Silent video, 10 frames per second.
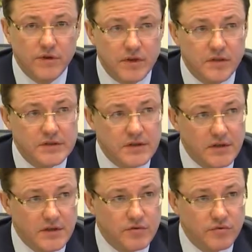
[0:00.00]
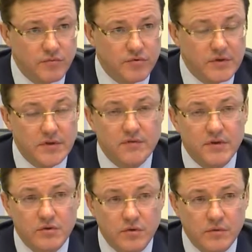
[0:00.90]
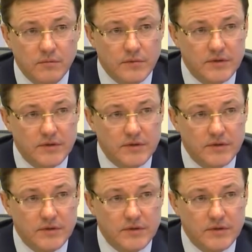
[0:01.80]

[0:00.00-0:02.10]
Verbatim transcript: уверенность есть, что будет доведен.